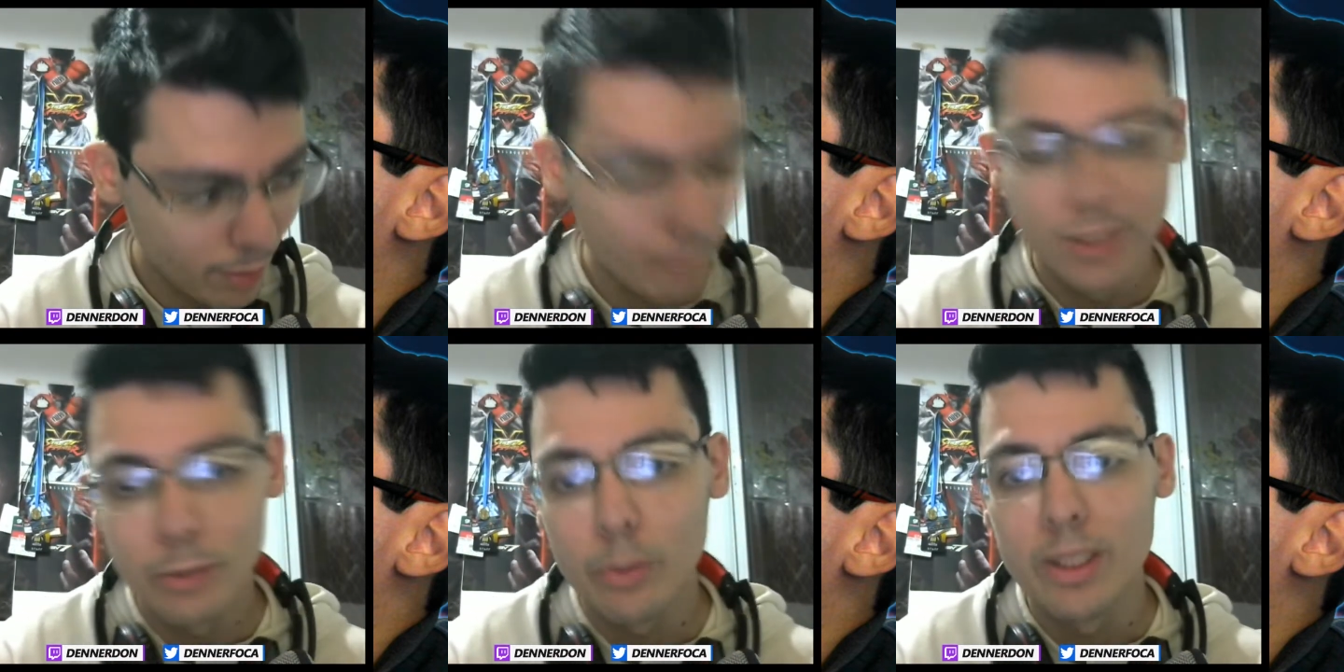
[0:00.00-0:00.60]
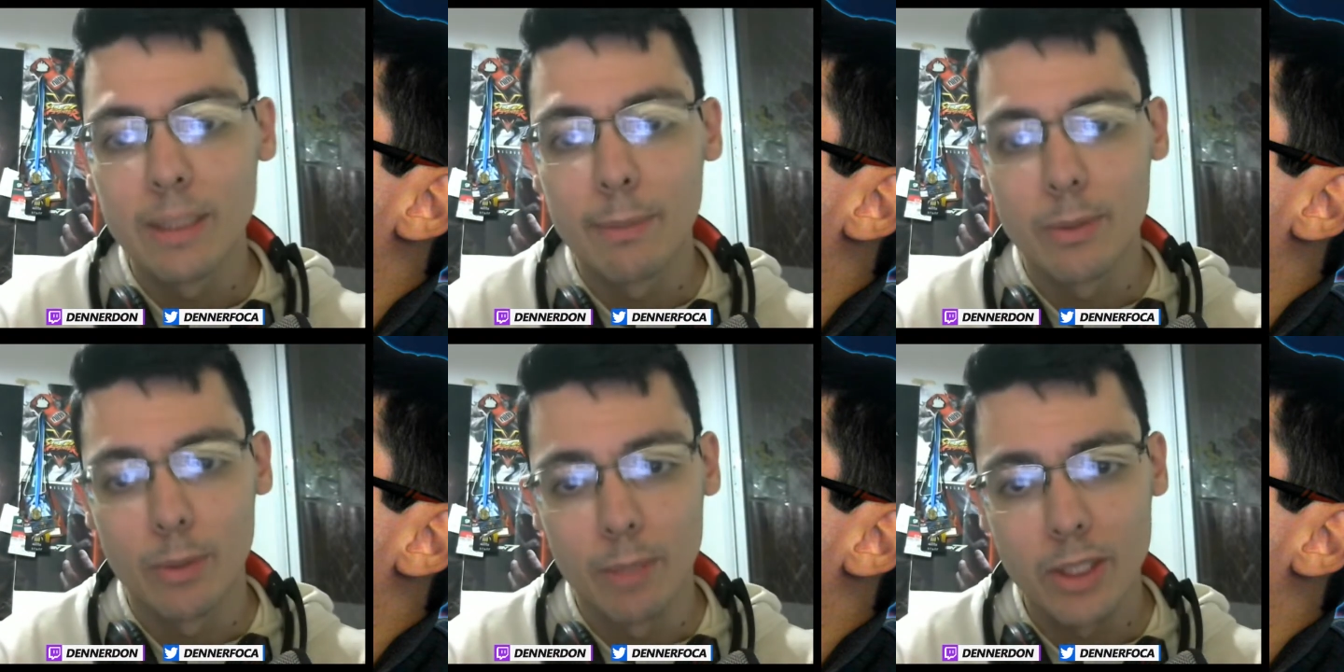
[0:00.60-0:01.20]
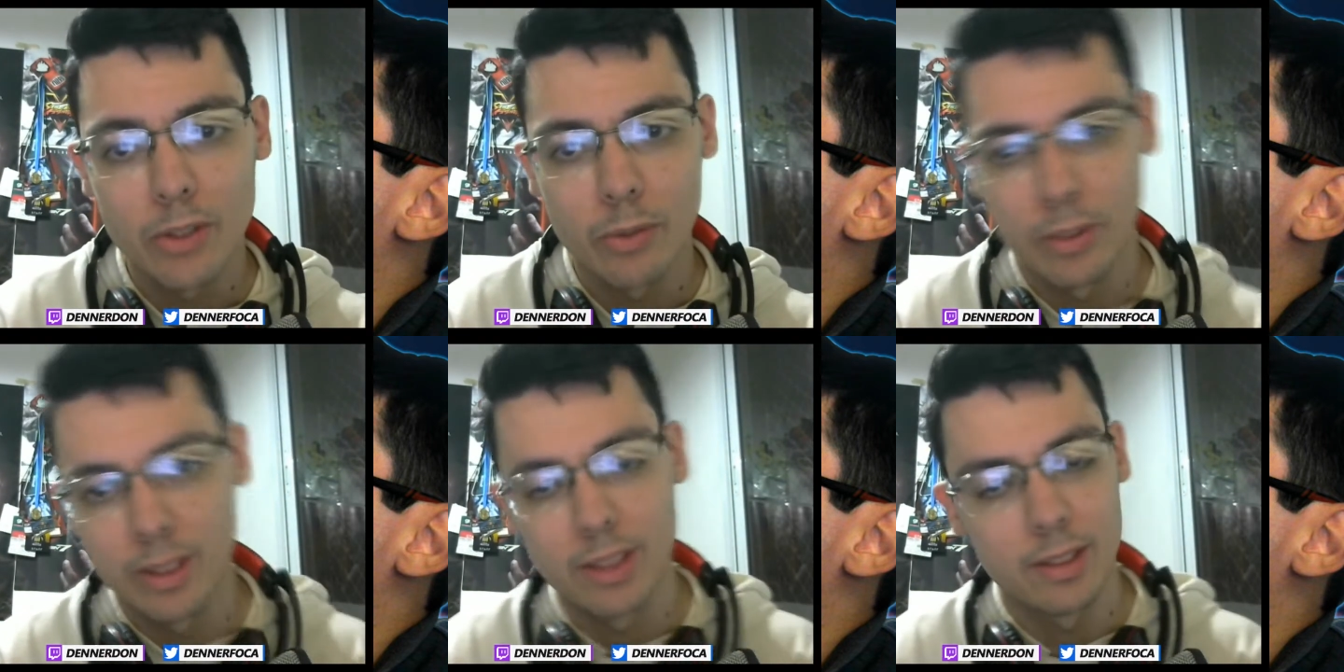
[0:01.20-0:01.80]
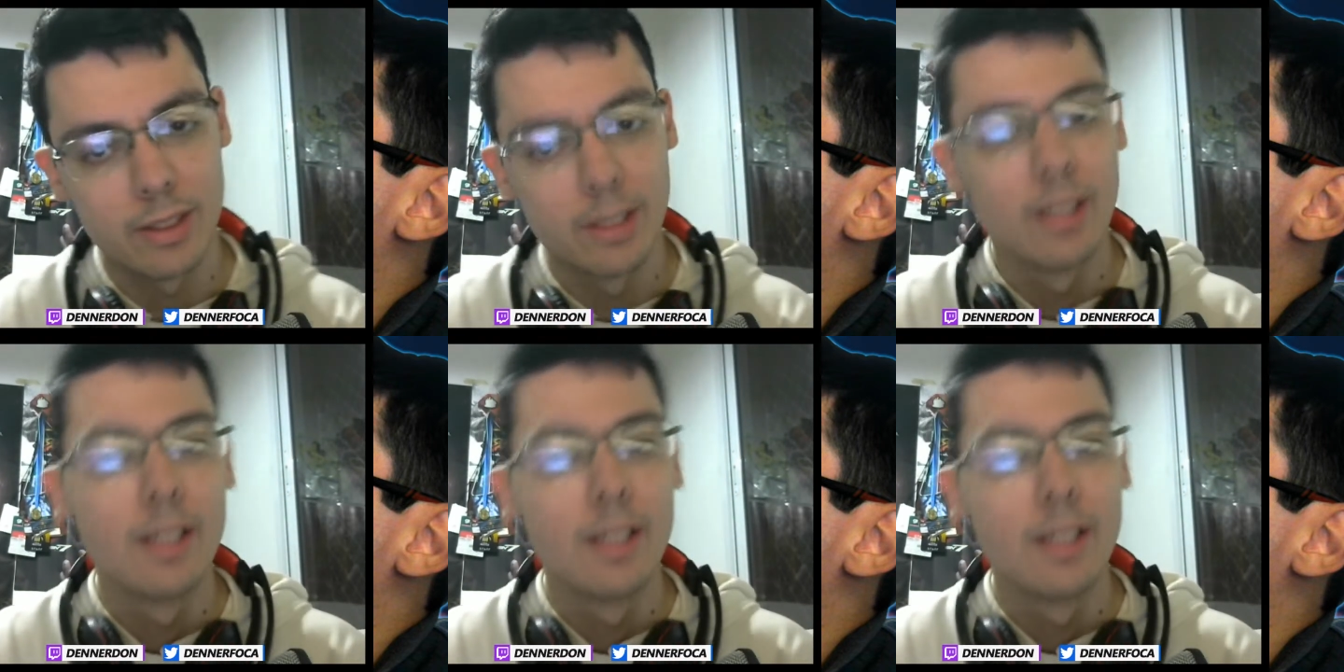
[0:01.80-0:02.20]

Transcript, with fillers: mas não conhecia pessoalmente, só conhecia assim,